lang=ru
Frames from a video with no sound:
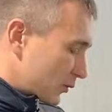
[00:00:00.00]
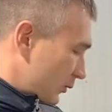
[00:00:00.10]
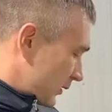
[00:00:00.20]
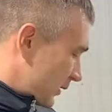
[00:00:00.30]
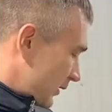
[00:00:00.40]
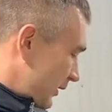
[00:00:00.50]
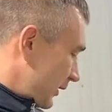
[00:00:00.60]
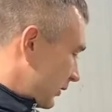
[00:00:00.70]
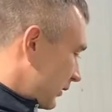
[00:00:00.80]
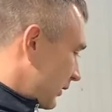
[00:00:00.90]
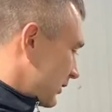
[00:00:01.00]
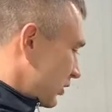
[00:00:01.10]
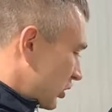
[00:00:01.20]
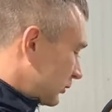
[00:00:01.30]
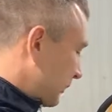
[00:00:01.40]
у нас состоит.
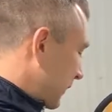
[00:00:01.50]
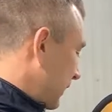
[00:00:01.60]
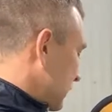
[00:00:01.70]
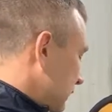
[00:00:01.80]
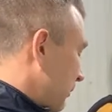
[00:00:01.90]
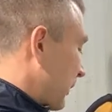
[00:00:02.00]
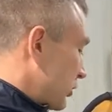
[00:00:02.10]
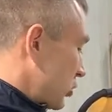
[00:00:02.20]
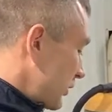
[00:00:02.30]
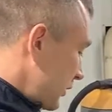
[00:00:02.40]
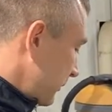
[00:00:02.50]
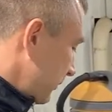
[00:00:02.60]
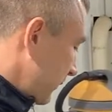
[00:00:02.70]
Сначала мы кресло почистим